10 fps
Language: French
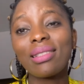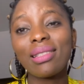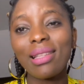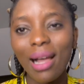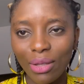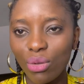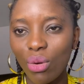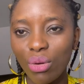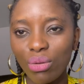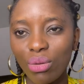dans
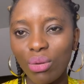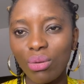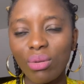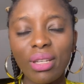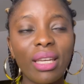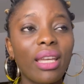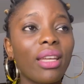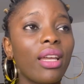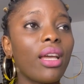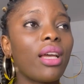Toronto, ok euh,
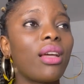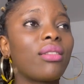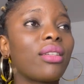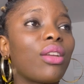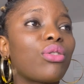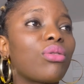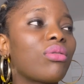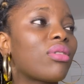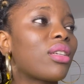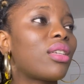C'est quelque
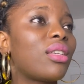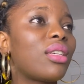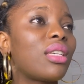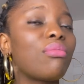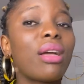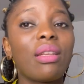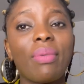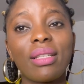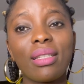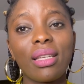chose qui, m'a
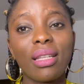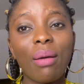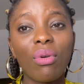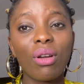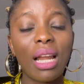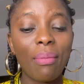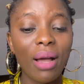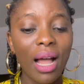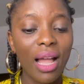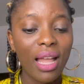dépassé. D'abord,
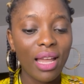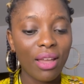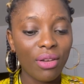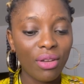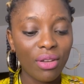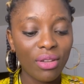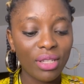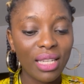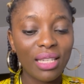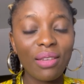là-bas, euh,
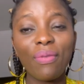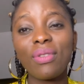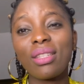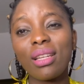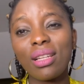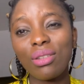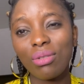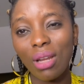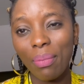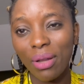c'est difficile si tu
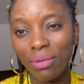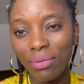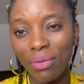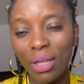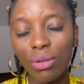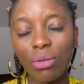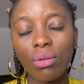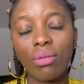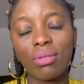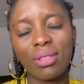n'as pas de
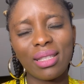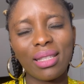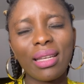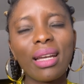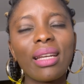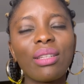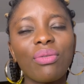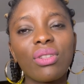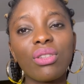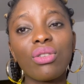véhicule. Très
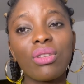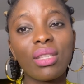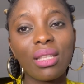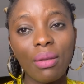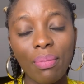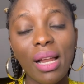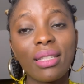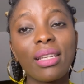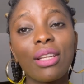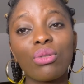difficile de te
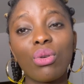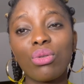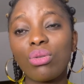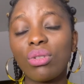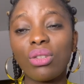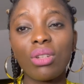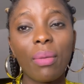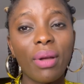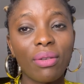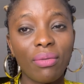déplacer à Toronto si tu n'as
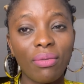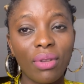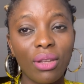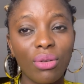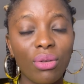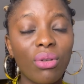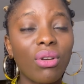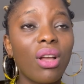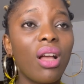pas de véhicule.